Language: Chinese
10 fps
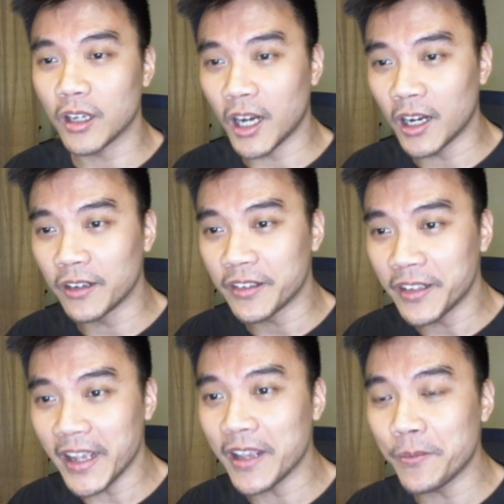呃
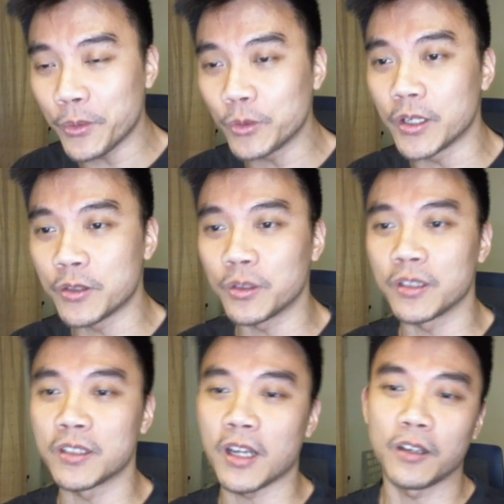内部的，就
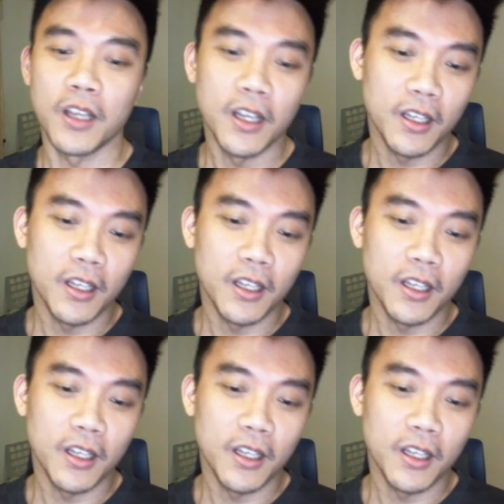你知道